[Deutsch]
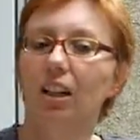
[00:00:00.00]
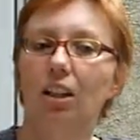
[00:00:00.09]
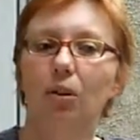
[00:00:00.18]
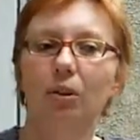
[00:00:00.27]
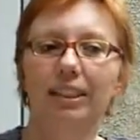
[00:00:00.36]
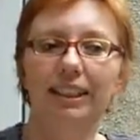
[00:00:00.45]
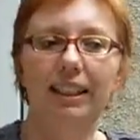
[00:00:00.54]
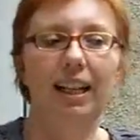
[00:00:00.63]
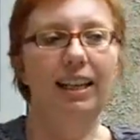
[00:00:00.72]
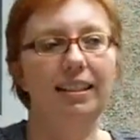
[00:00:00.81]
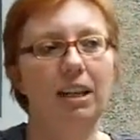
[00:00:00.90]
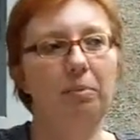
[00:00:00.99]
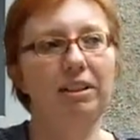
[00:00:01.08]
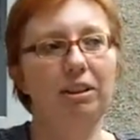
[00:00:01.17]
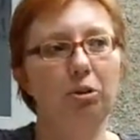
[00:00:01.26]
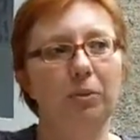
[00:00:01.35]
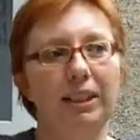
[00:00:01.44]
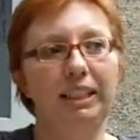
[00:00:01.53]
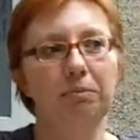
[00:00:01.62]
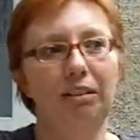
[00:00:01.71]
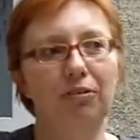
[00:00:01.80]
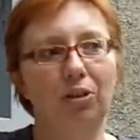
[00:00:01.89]
und ich kläre das ab in Gesprächen
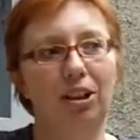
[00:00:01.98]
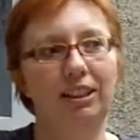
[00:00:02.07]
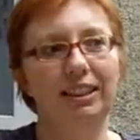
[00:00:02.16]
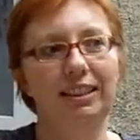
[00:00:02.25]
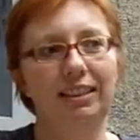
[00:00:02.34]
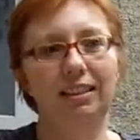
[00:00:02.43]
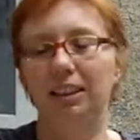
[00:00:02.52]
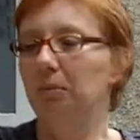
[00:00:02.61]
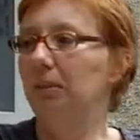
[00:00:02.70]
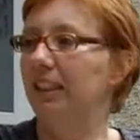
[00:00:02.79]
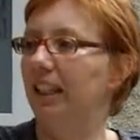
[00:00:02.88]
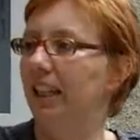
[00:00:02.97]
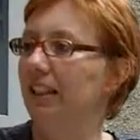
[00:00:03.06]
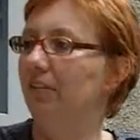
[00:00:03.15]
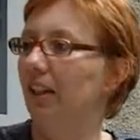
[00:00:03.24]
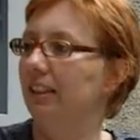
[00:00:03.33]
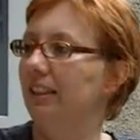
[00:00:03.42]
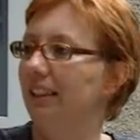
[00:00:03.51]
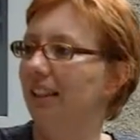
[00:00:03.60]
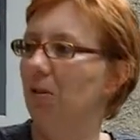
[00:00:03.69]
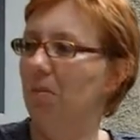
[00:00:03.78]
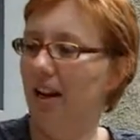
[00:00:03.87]
mit Freundinnen, die mich kennen, was ist
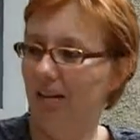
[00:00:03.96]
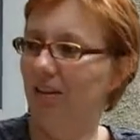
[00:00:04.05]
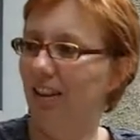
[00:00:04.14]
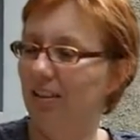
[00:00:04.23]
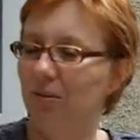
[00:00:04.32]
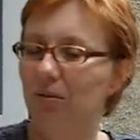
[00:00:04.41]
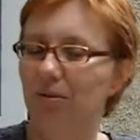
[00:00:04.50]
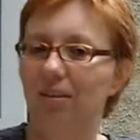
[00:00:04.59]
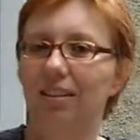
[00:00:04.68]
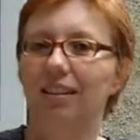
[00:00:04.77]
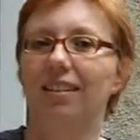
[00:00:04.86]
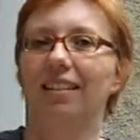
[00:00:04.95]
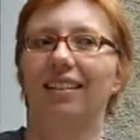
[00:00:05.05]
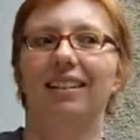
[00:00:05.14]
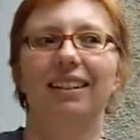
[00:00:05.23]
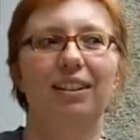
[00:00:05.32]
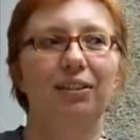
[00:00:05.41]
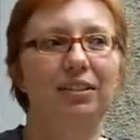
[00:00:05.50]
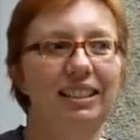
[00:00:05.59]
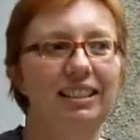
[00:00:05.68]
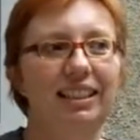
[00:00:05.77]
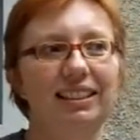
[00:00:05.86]
ihre Meinung dazu. Äh, wie
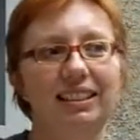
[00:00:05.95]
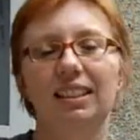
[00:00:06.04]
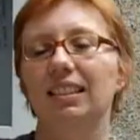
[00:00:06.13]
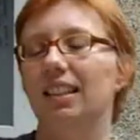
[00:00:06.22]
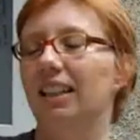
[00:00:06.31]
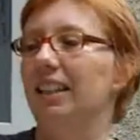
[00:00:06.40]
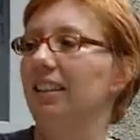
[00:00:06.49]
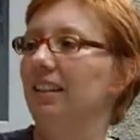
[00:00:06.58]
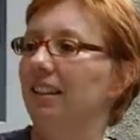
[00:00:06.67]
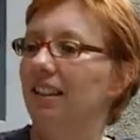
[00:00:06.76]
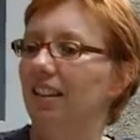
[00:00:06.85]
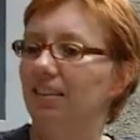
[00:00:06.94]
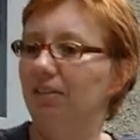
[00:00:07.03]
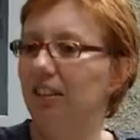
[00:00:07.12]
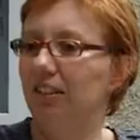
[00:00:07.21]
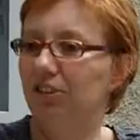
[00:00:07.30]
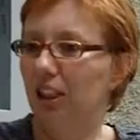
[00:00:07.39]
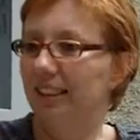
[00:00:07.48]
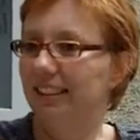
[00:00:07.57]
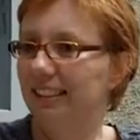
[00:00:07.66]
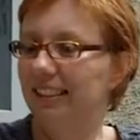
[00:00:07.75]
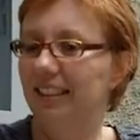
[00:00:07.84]
sehen Sie das ein? Äh, wie
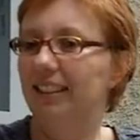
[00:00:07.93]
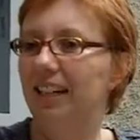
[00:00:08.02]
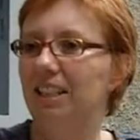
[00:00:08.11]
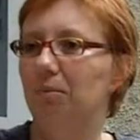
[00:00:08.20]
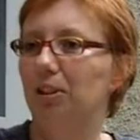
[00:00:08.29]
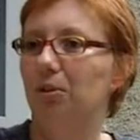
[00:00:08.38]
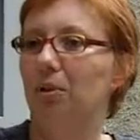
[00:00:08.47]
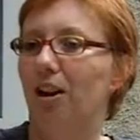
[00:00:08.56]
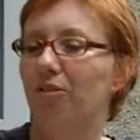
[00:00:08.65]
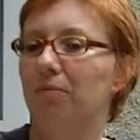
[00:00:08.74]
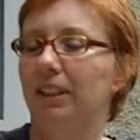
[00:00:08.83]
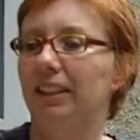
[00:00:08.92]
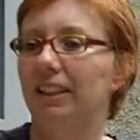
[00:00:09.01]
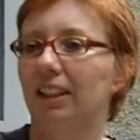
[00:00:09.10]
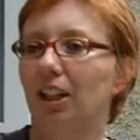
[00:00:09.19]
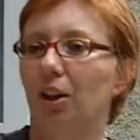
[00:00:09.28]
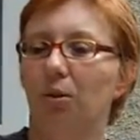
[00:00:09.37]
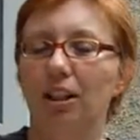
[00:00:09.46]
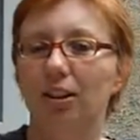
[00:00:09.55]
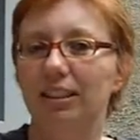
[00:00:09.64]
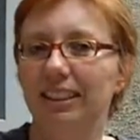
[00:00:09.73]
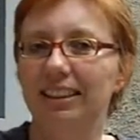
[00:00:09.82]
schätzen Sie das ein in Bezug auf mich? Und
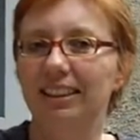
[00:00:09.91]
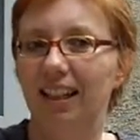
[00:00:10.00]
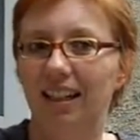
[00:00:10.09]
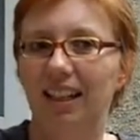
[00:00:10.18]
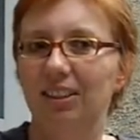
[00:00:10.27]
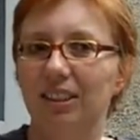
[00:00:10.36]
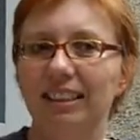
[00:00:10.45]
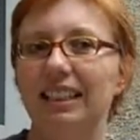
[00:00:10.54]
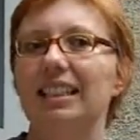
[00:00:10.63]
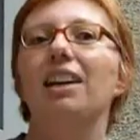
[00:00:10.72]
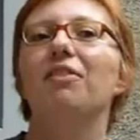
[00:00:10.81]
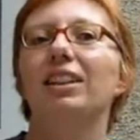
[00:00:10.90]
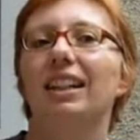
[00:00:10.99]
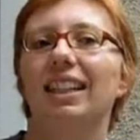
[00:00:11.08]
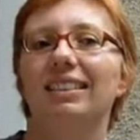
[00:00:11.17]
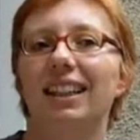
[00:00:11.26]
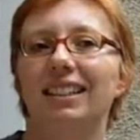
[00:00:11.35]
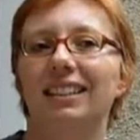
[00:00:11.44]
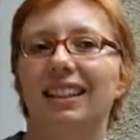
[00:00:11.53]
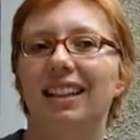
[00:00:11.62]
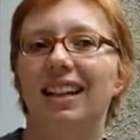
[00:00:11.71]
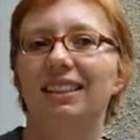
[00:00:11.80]
aus diesen, also das ist einfach eine ganz
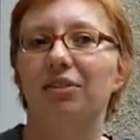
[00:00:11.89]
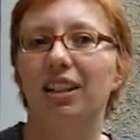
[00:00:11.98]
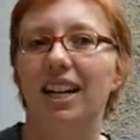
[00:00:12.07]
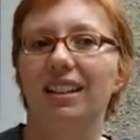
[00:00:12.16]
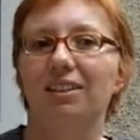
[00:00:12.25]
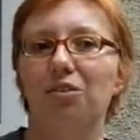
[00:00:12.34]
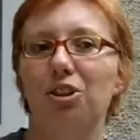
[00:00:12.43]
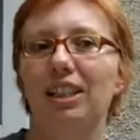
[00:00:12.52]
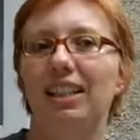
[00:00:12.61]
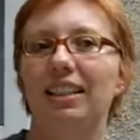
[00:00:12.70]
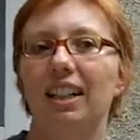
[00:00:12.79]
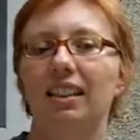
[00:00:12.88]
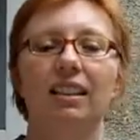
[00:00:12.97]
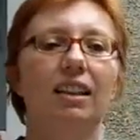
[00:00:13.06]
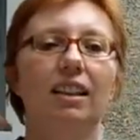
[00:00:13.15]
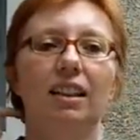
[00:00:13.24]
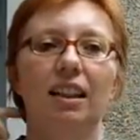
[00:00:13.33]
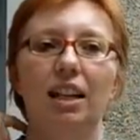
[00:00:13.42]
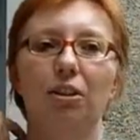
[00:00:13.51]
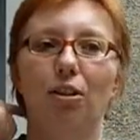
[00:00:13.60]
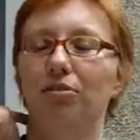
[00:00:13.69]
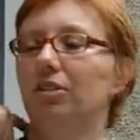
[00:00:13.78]
andere Art, Fragen zu stellen an an
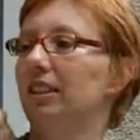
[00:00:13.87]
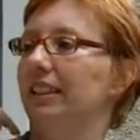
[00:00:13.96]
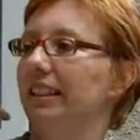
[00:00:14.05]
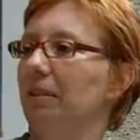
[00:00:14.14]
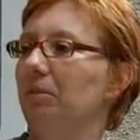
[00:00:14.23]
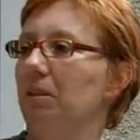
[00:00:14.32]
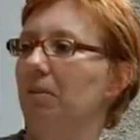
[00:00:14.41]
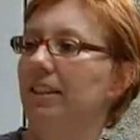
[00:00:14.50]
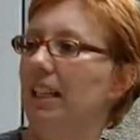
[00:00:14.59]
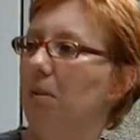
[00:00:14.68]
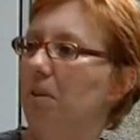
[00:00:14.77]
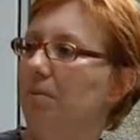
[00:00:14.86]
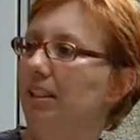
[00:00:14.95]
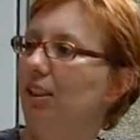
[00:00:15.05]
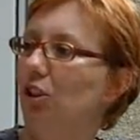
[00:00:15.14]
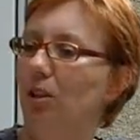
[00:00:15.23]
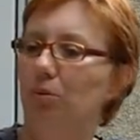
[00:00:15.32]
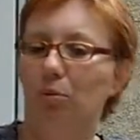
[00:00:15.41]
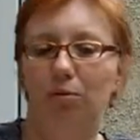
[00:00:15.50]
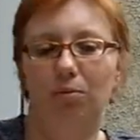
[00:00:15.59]
offene Themen, die man selber mit sich schleppt. Und